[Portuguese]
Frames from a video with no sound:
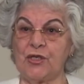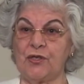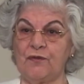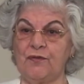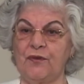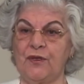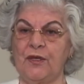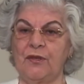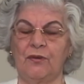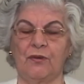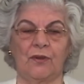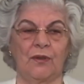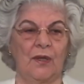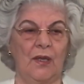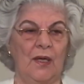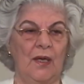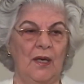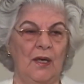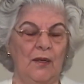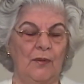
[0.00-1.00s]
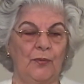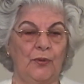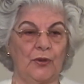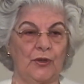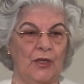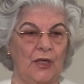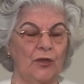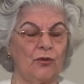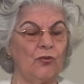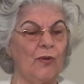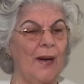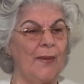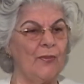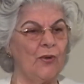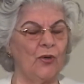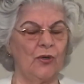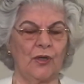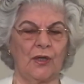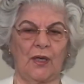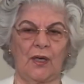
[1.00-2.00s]
divino, o um poder do
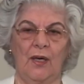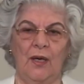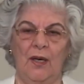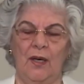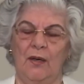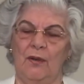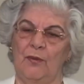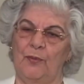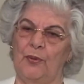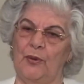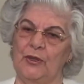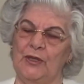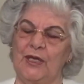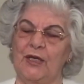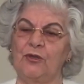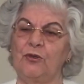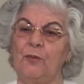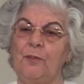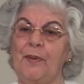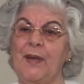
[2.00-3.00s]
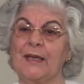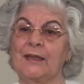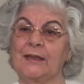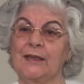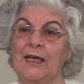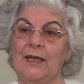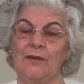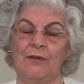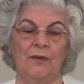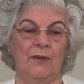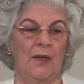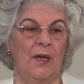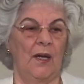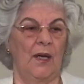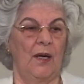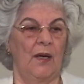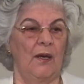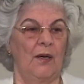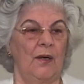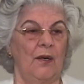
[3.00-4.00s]
amor, o um poder do perdão,
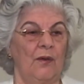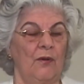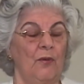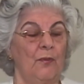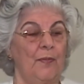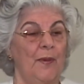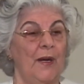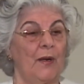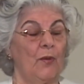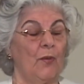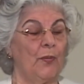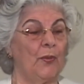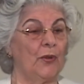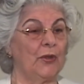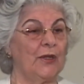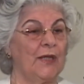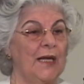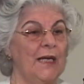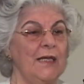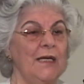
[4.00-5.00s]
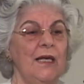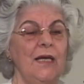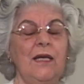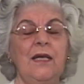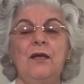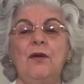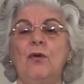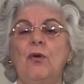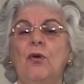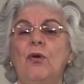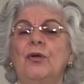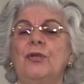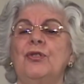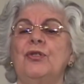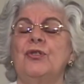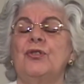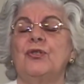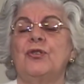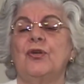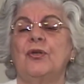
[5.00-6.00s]
o poder
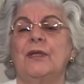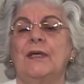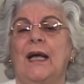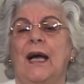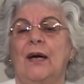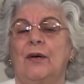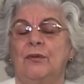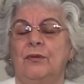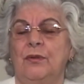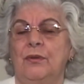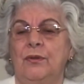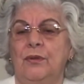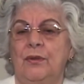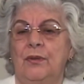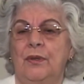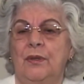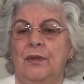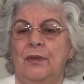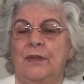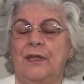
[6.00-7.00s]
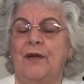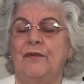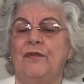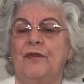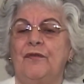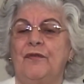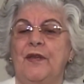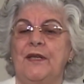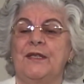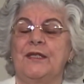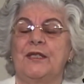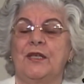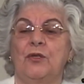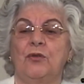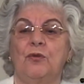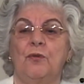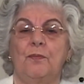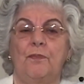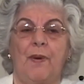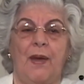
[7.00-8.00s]
incondicional da vivência
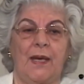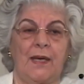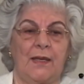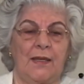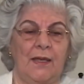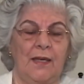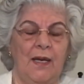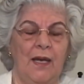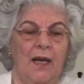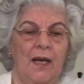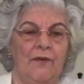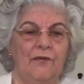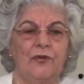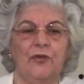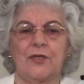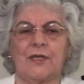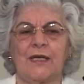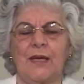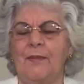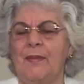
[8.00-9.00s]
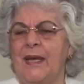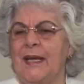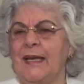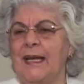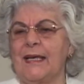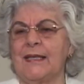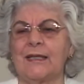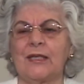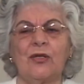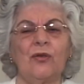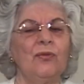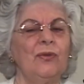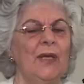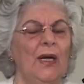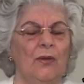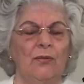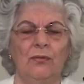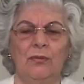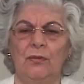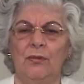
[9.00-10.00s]
do bem. Você mereça ou
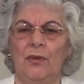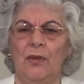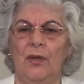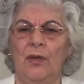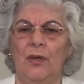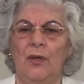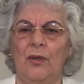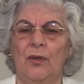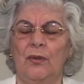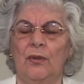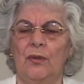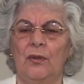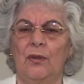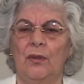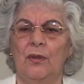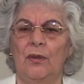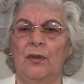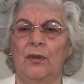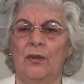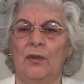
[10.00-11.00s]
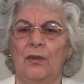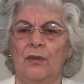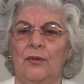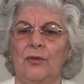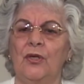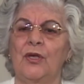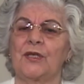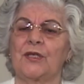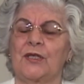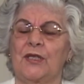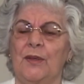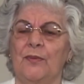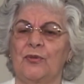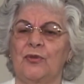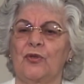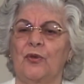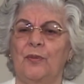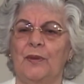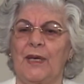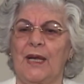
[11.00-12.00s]
não, nós
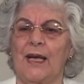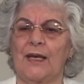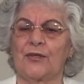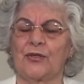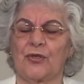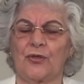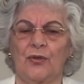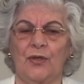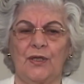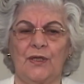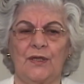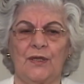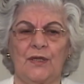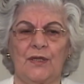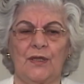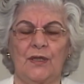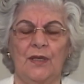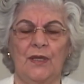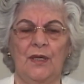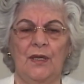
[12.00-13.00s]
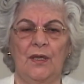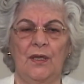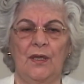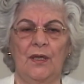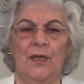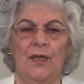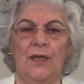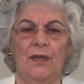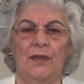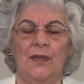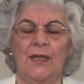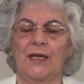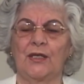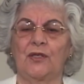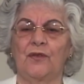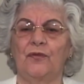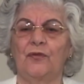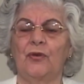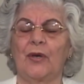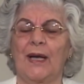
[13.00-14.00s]
temos obrigações na
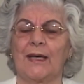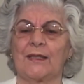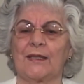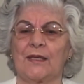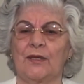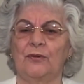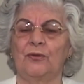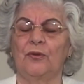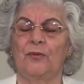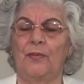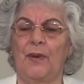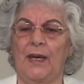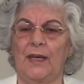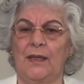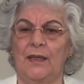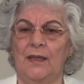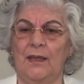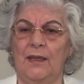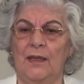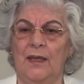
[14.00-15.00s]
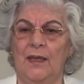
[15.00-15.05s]
divulgação do bem.